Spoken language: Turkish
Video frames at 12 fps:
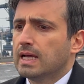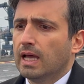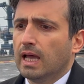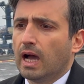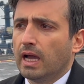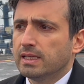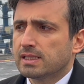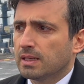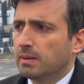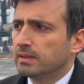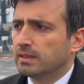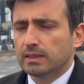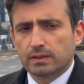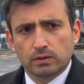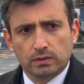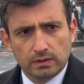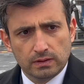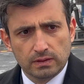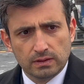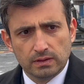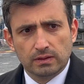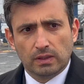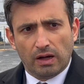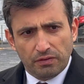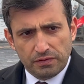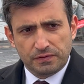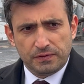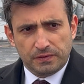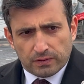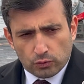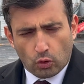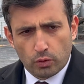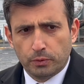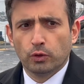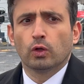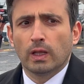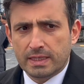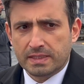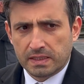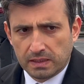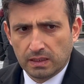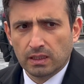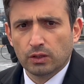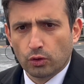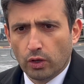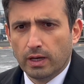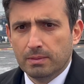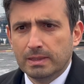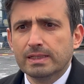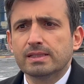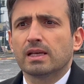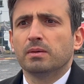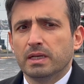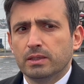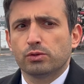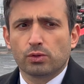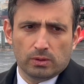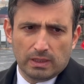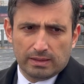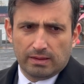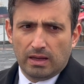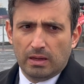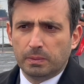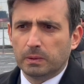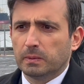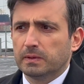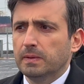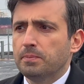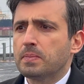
E, aynı zamanda e, hafif torpidolar görebiliriz ama henüz onlar daha yapılmadı.